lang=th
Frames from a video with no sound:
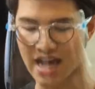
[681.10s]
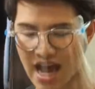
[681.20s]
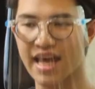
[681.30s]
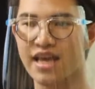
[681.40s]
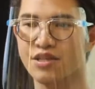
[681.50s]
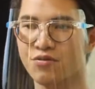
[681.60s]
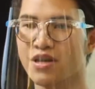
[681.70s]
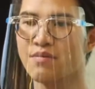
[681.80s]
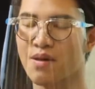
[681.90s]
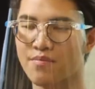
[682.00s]
ใช่ โซ
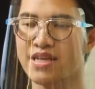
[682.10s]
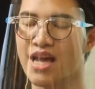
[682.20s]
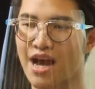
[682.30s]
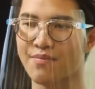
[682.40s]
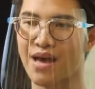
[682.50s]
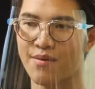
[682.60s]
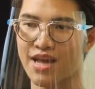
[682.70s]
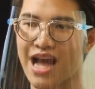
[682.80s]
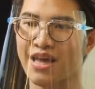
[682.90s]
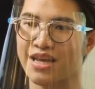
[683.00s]
เดียมทำปฏิกิริยากับน้ำใน
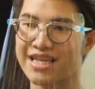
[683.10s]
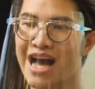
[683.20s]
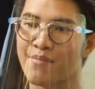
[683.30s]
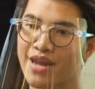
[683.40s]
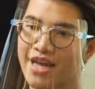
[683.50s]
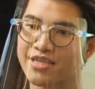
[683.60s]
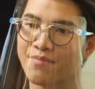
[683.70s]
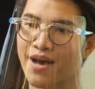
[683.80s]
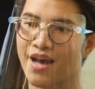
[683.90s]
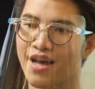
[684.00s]
การนั้นฉาบไม่ได้ใช่
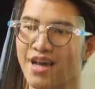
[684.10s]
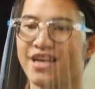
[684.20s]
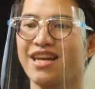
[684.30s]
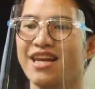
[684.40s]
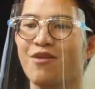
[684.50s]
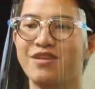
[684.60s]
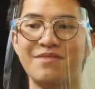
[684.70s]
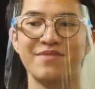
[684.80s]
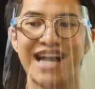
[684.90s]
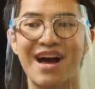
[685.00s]
ปะดังนั้นเอาทิ
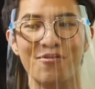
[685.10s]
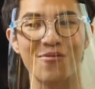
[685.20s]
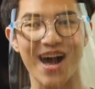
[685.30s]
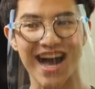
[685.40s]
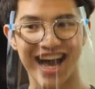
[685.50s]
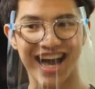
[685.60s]
นมาฉาบเพราะว่า